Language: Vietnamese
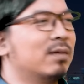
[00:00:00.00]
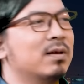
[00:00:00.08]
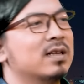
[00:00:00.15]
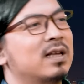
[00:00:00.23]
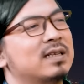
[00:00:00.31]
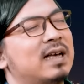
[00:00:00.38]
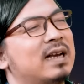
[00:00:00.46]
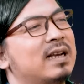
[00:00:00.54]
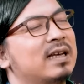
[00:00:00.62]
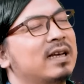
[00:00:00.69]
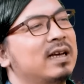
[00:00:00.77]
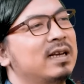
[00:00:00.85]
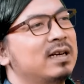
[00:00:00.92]
trong cái thời gian
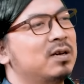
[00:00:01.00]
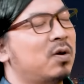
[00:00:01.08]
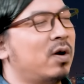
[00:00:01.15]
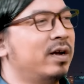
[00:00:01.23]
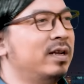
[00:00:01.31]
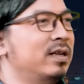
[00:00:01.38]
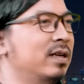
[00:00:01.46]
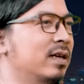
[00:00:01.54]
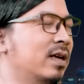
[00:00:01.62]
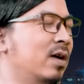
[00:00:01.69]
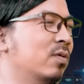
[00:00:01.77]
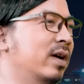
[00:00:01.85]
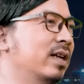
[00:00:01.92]
anh ấy nói
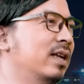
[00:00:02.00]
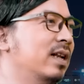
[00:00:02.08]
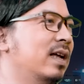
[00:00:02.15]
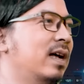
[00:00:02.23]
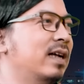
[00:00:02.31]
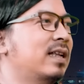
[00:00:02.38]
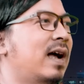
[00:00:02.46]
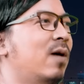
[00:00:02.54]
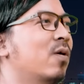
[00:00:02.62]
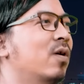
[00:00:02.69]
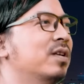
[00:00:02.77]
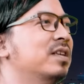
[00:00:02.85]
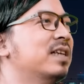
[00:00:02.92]
câu đấy thì là anh tháo
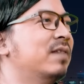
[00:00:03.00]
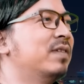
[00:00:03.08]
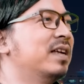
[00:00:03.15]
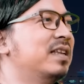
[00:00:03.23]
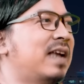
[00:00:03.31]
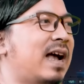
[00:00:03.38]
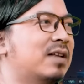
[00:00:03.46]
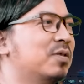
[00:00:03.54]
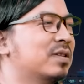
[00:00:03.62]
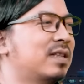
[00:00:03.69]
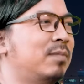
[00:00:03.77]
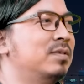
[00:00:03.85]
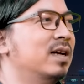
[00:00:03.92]
coi như chạy về đến nhà
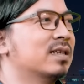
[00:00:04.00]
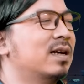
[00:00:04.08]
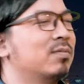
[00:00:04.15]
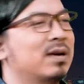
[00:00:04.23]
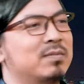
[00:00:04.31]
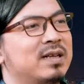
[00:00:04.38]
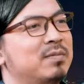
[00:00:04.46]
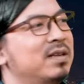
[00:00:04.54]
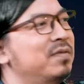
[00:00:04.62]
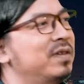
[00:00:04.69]
rồi tắm rửa xong nằm xem